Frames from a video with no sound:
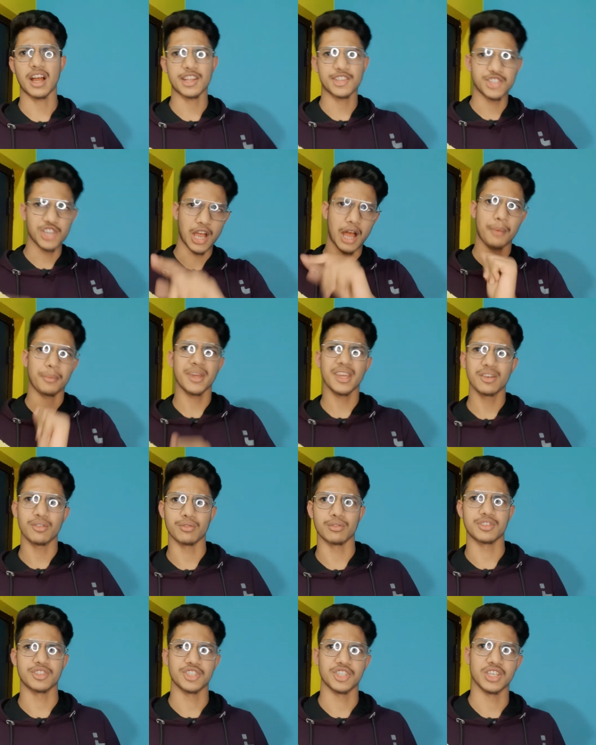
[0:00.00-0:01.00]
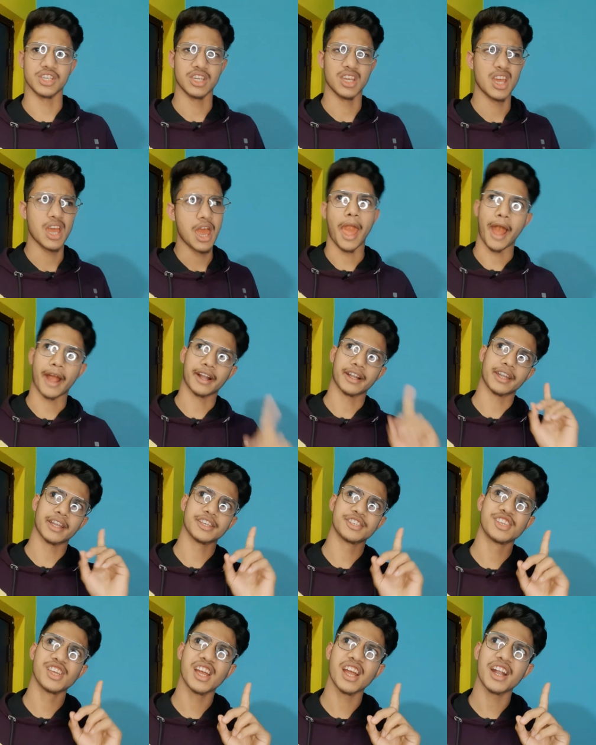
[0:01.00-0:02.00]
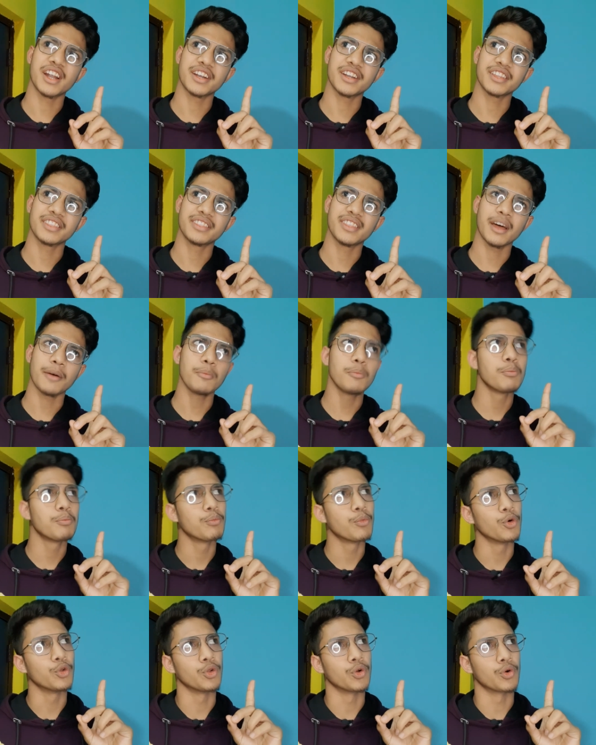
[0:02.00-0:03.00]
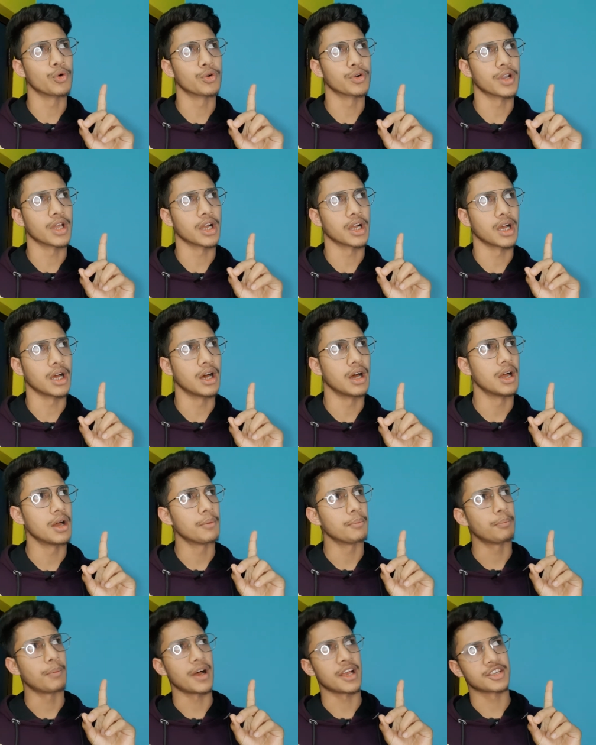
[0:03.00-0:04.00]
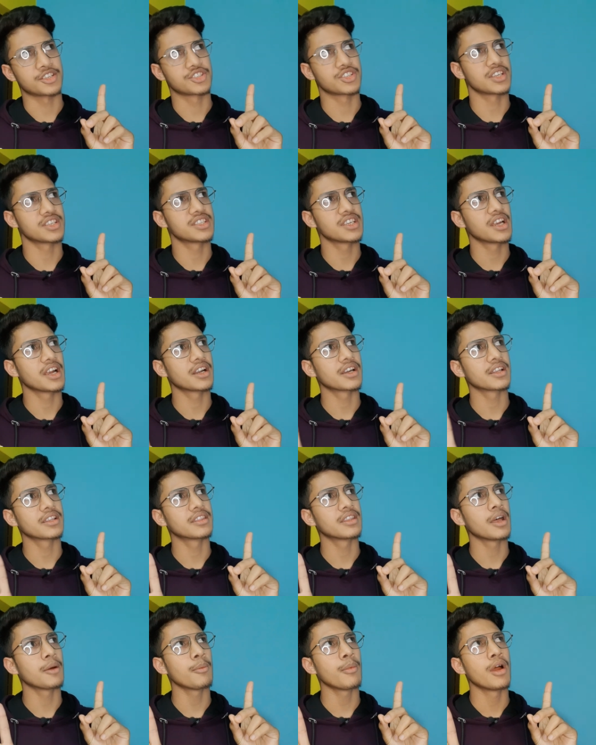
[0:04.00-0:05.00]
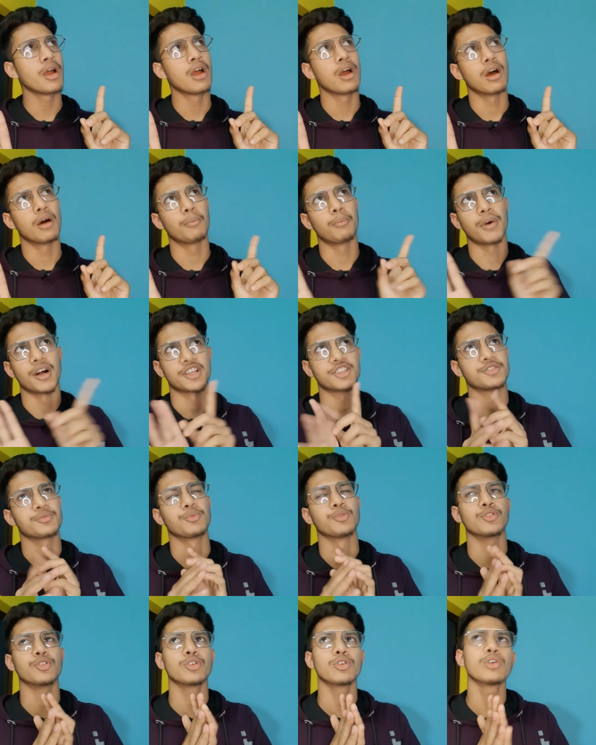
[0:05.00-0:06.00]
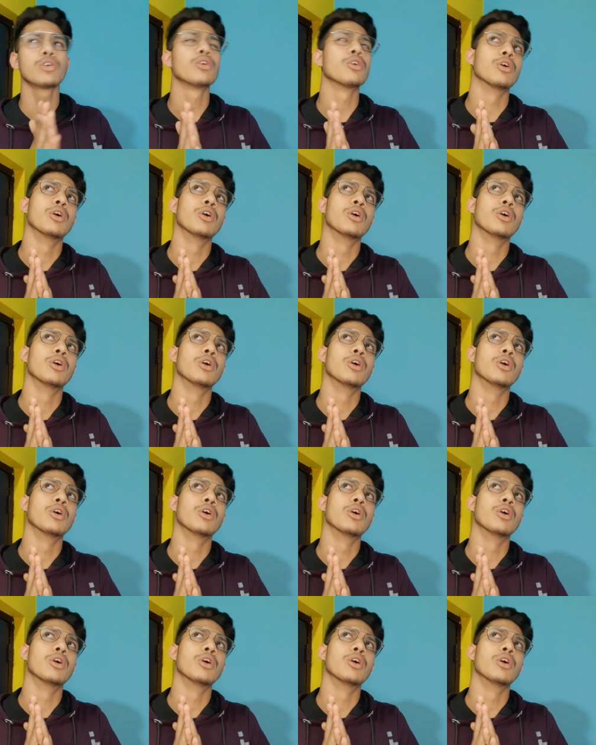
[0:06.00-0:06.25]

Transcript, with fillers: আচ্ছা আমি করছি একটা সিগারেটের দাম পনেরো টাকা পাঁচটা সিগারেটের দাম পাঁচ পনেরো